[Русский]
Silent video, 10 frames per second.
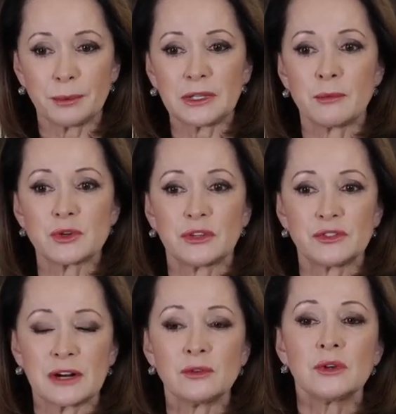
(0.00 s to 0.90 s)
потому что
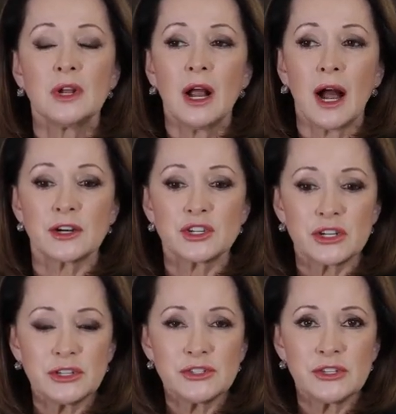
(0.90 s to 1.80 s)
все равно от
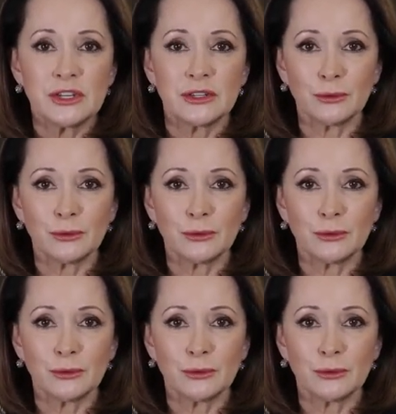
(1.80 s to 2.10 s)
жизни,